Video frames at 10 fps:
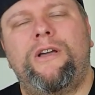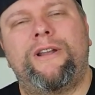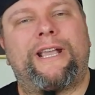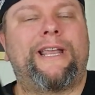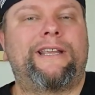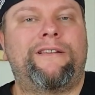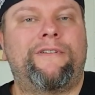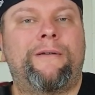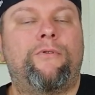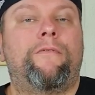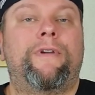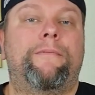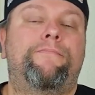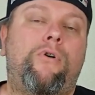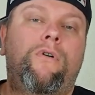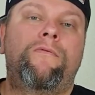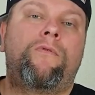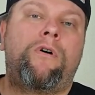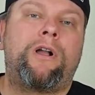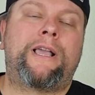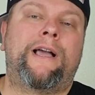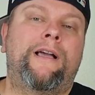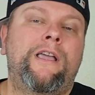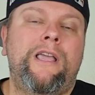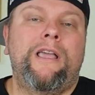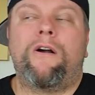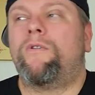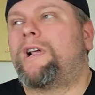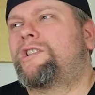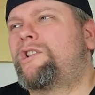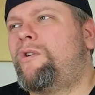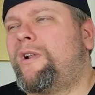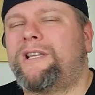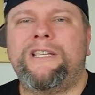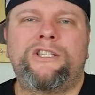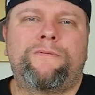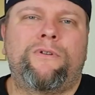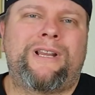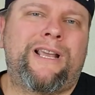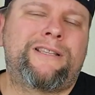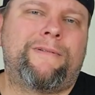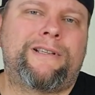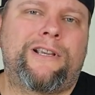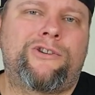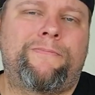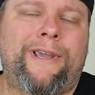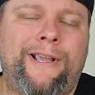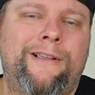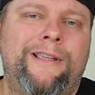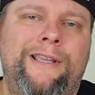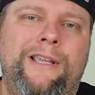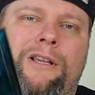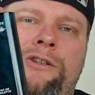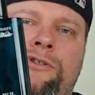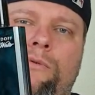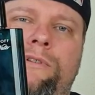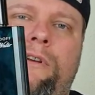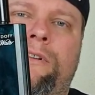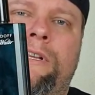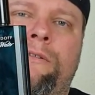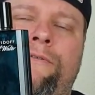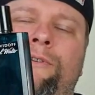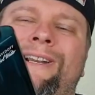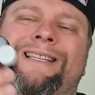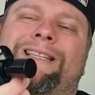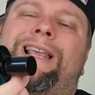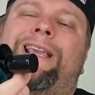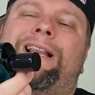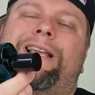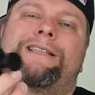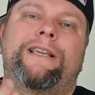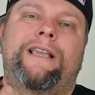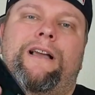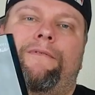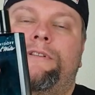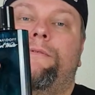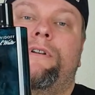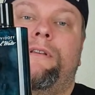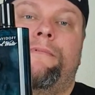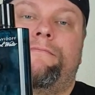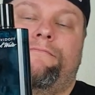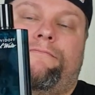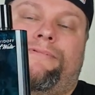Und ihr kennt ja die Werbung, wenn Paul Walker oder Scott Eastwood da ins Wasser springen. So ist auch der Duft. Und es ist ein Klassiker. Was wollt ihr mit?